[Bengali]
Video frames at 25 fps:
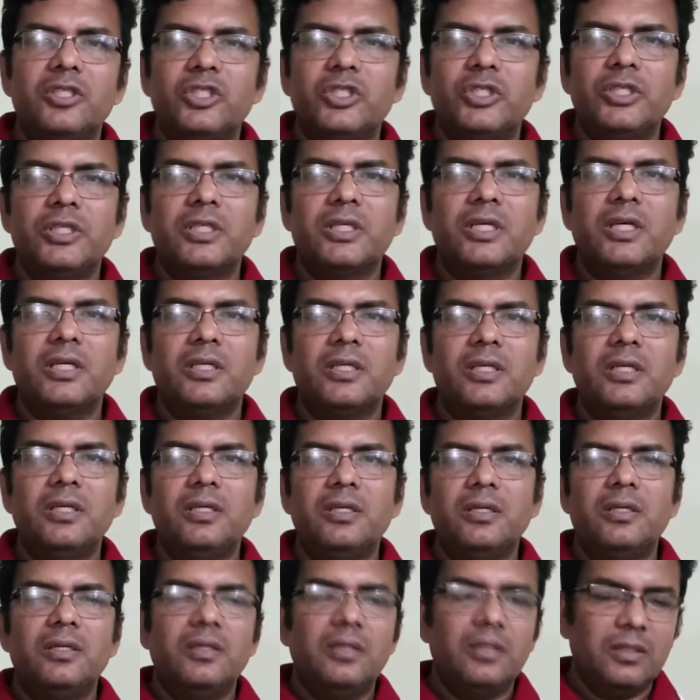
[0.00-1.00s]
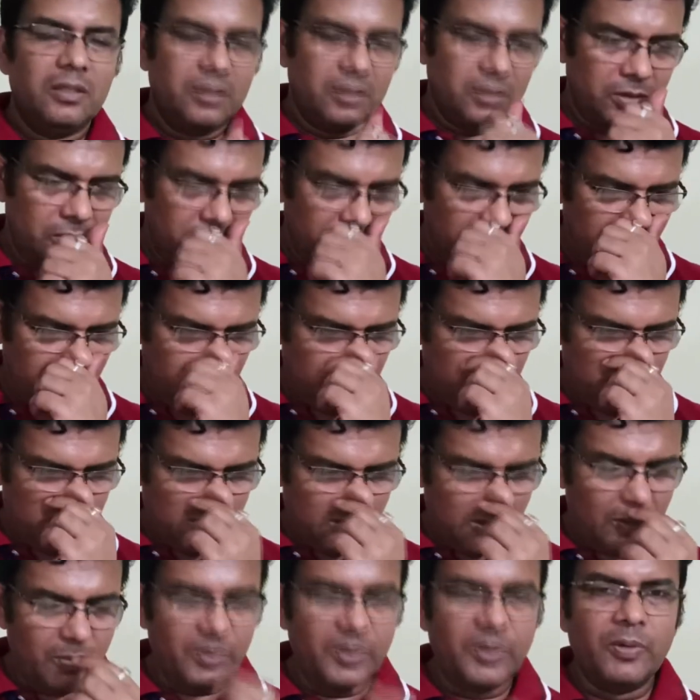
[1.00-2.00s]
শিক্ষাটা
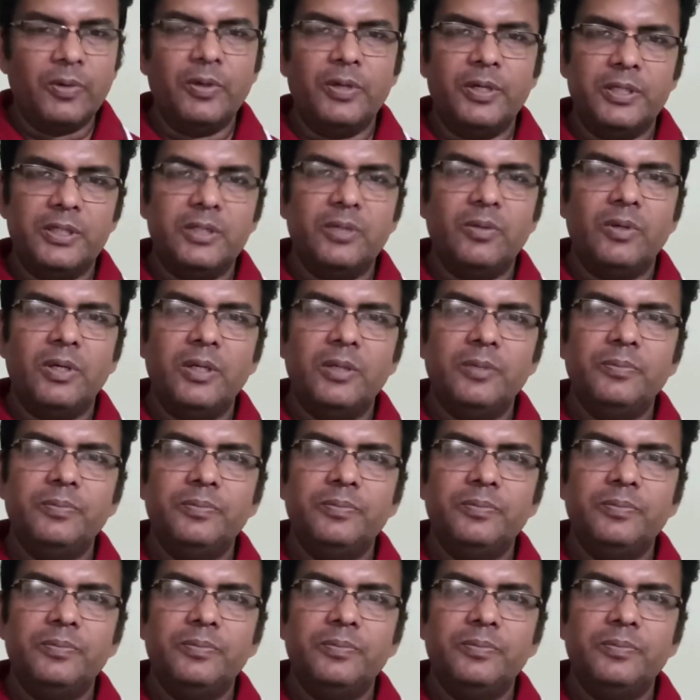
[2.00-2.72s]
স্থবির হয়ে যাওয়া